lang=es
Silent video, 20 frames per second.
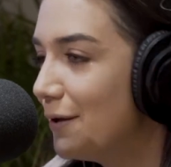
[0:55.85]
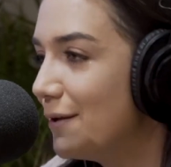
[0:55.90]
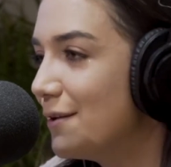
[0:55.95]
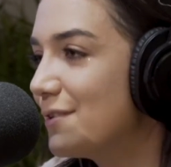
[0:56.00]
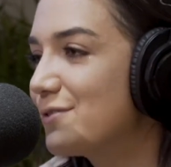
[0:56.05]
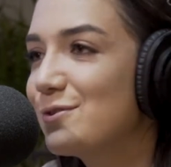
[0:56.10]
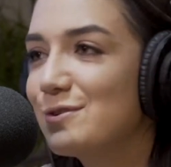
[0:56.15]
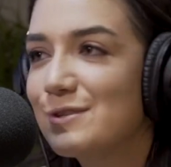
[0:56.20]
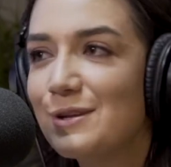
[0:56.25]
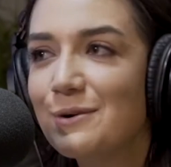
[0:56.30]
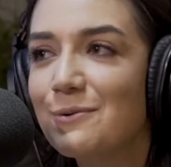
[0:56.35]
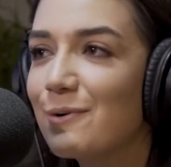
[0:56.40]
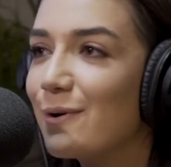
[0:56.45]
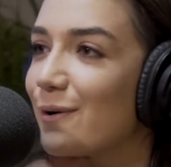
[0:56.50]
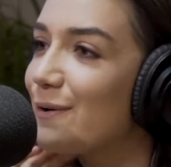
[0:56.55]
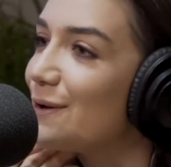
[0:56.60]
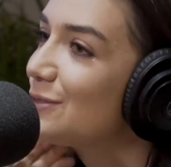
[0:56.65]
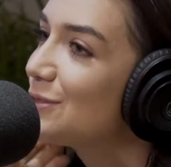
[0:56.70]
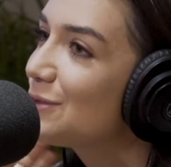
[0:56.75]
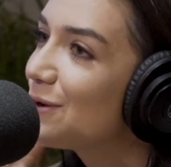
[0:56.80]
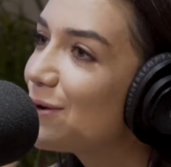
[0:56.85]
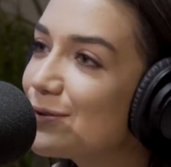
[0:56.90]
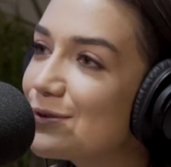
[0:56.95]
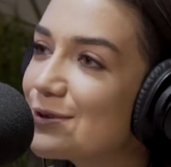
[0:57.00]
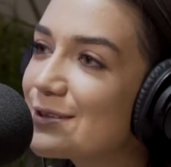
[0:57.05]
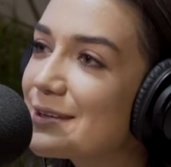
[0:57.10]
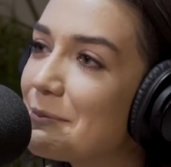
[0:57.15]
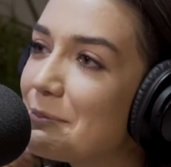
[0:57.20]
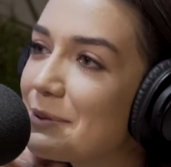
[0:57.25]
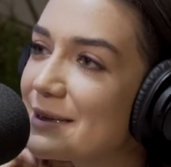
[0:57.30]
Y estoy seguro que todos
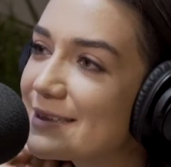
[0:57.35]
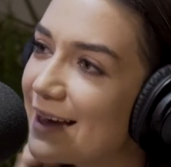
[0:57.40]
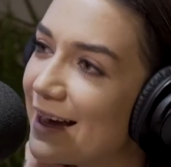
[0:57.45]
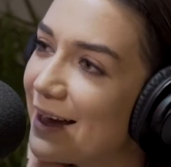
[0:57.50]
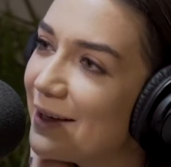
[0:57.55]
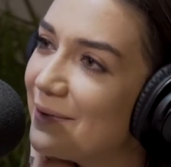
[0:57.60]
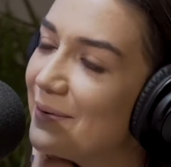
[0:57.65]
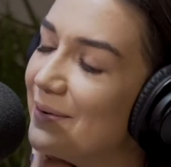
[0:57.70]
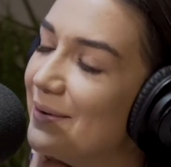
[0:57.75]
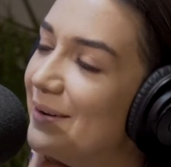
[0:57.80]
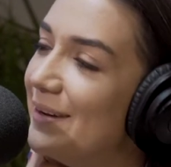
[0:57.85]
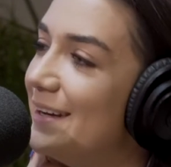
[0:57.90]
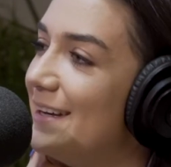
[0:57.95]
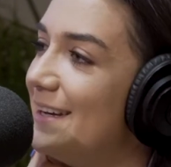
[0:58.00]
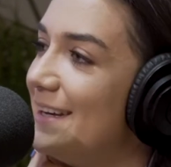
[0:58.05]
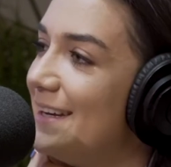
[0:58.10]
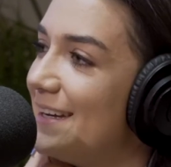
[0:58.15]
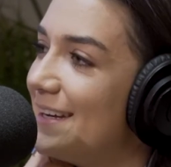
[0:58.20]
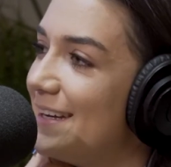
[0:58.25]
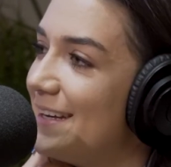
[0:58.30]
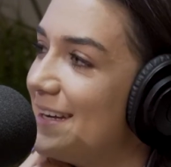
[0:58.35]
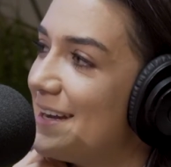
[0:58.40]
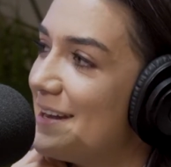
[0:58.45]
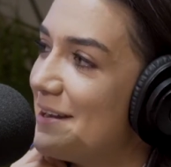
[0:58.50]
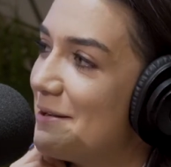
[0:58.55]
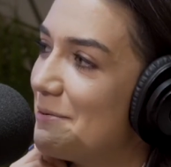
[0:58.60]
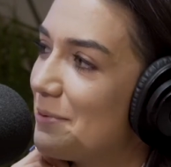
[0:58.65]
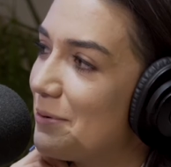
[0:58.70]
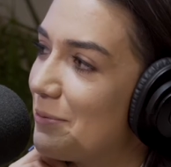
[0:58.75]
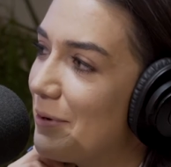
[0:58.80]
nos ha pasado
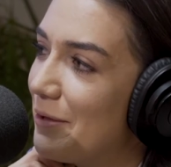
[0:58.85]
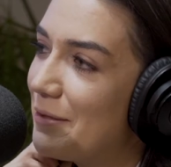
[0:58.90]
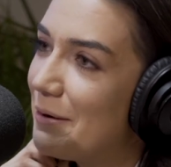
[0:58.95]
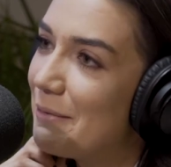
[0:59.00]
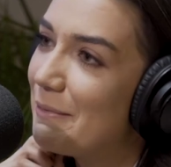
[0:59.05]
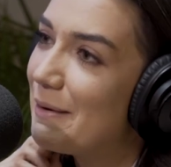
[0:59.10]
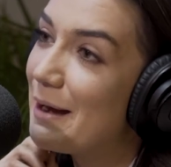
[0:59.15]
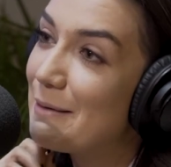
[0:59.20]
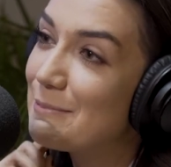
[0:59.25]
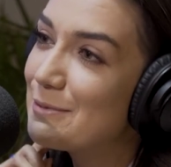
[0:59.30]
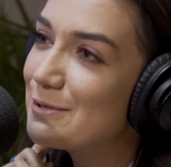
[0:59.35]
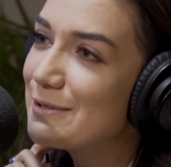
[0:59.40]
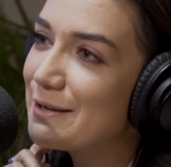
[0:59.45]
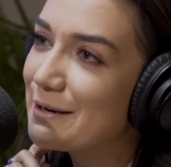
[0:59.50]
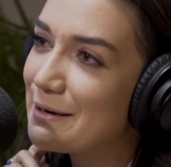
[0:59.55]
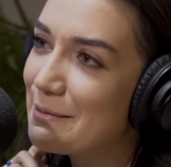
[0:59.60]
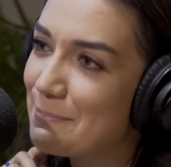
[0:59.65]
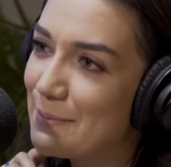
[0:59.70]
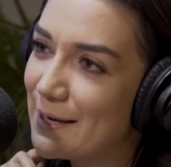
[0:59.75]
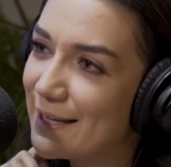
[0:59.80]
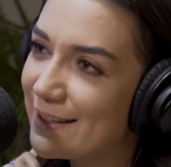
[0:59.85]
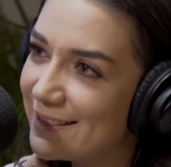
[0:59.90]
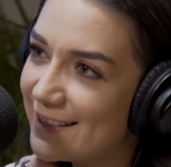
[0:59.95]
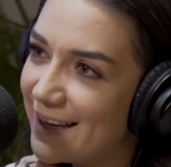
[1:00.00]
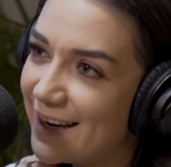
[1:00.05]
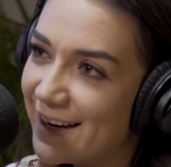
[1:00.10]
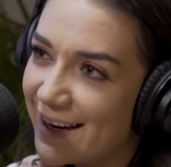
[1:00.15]
eh, cuando hablamos de repente